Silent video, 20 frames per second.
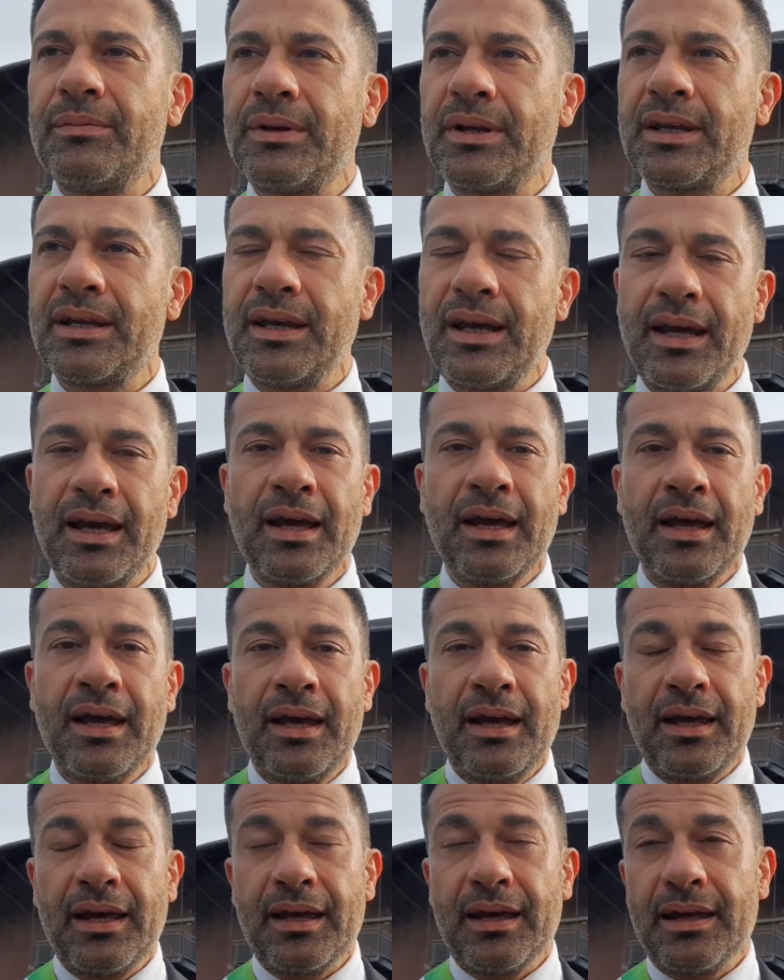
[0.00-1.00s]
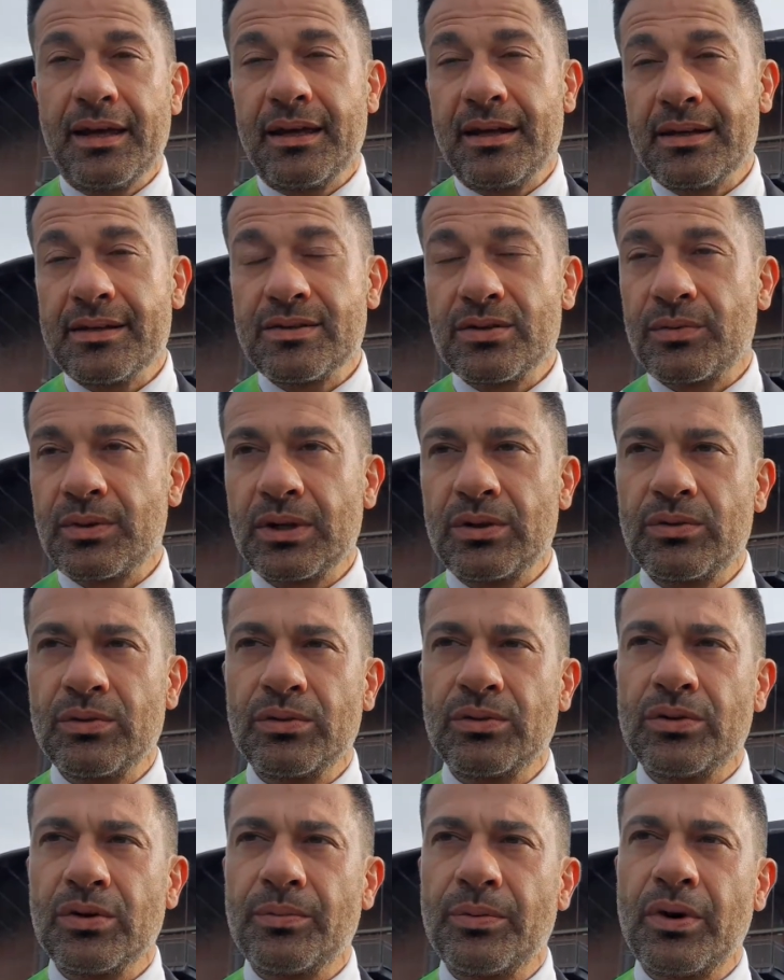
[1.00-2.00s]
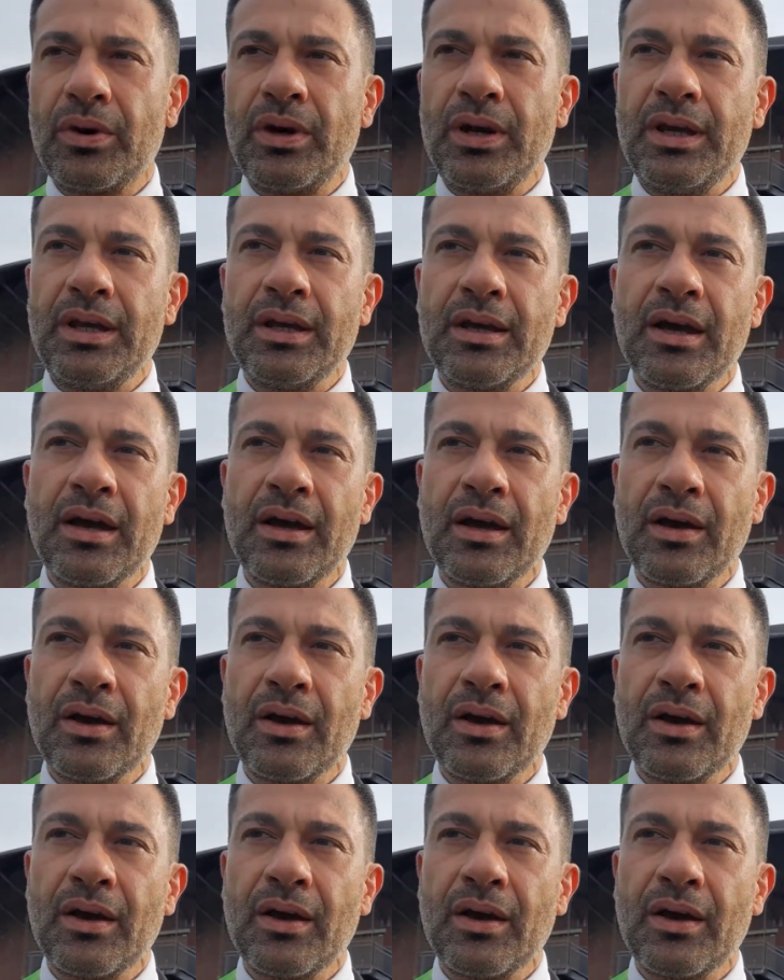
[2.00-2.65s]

perché eh, soprattutto poi